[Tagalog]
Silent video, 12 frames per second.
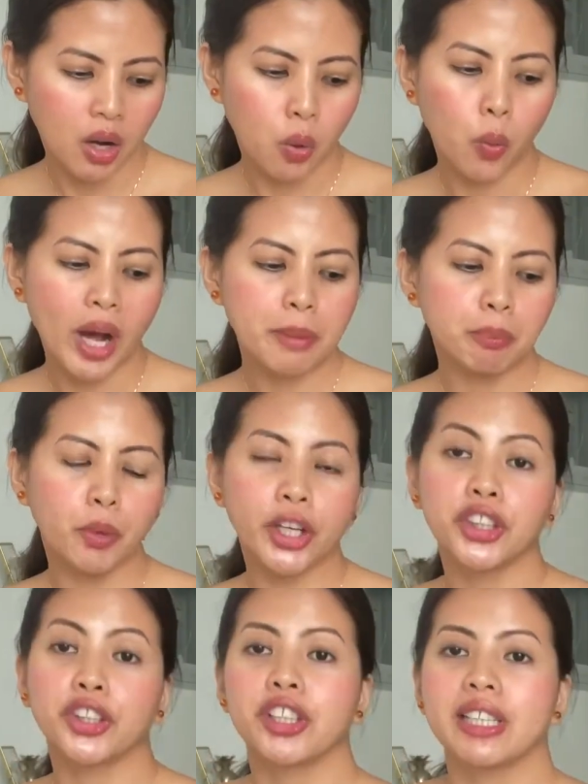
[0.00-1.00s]

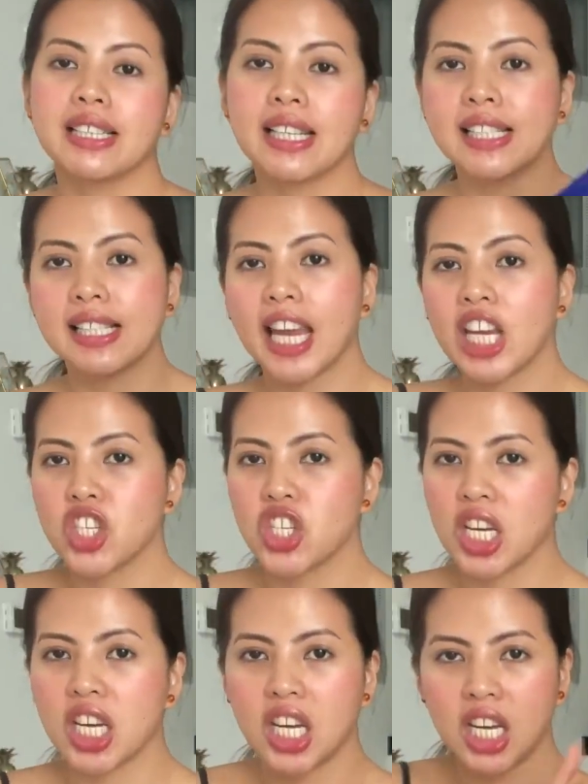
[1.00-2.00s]
1.36
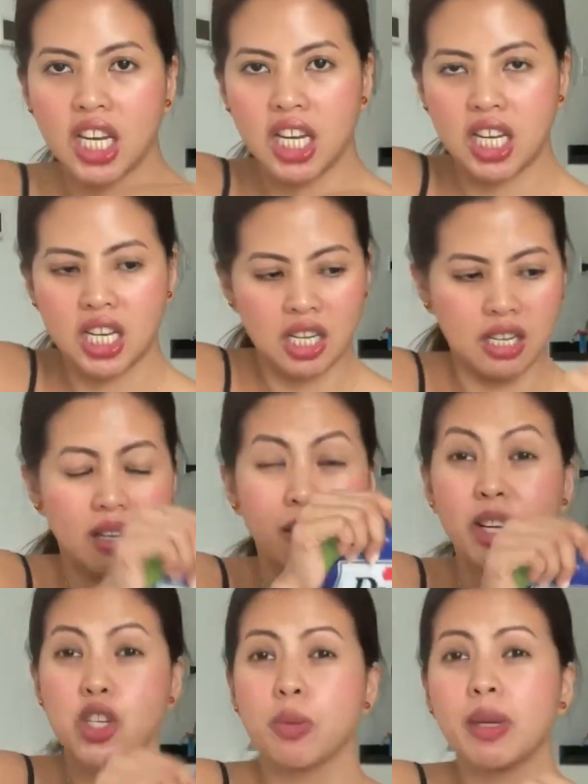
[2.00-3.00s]
kg.
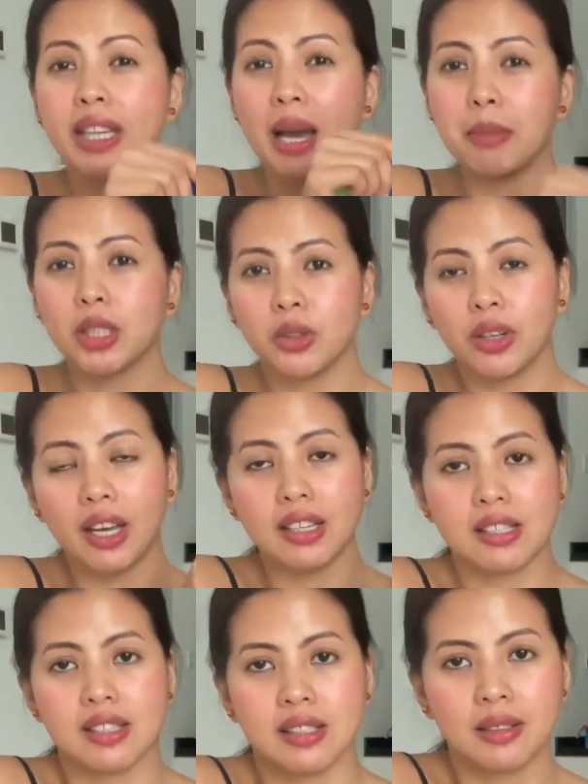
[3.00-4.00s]
Medyo madami to
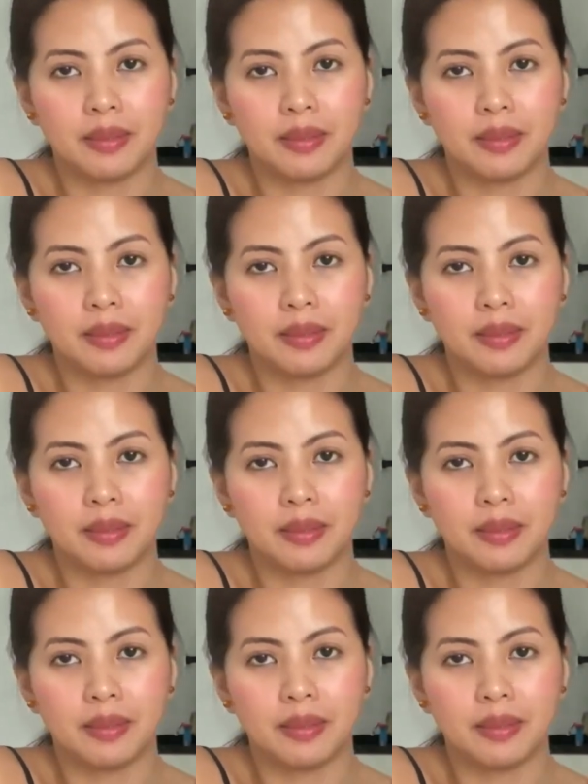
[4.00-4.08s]
guys.